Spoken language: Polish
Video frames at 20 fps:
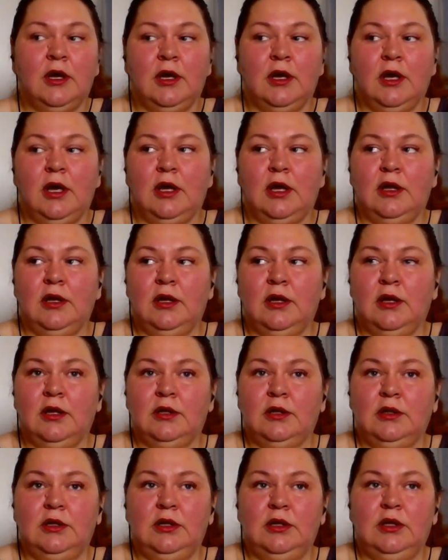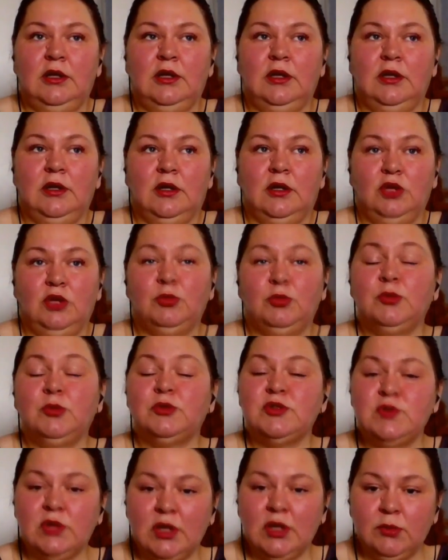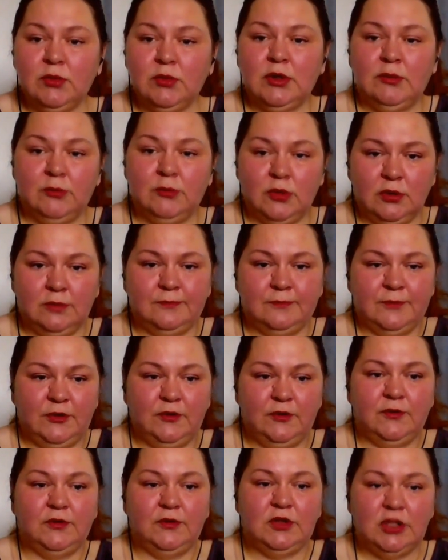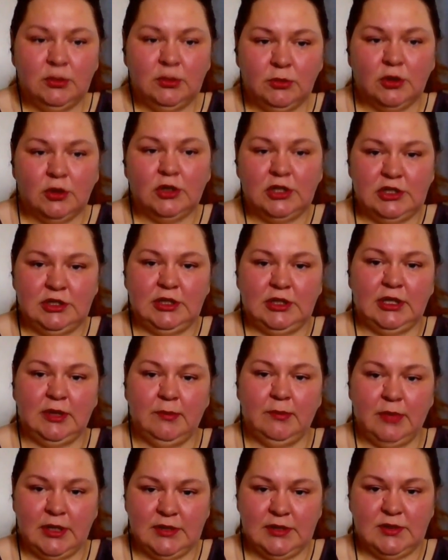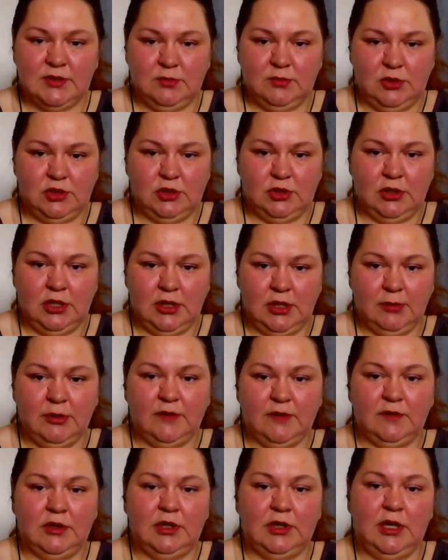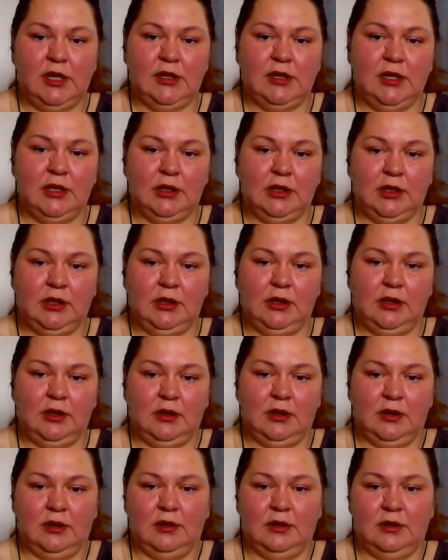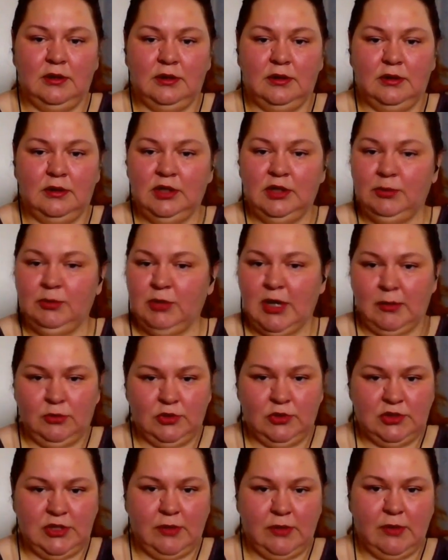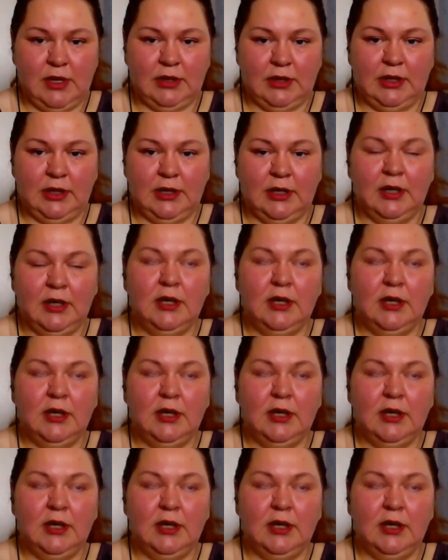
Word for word: E, I, I po prostu ja byłam w tym okresie taka bardzo zmęczona, naprawdę tej energii nie miałam do działania.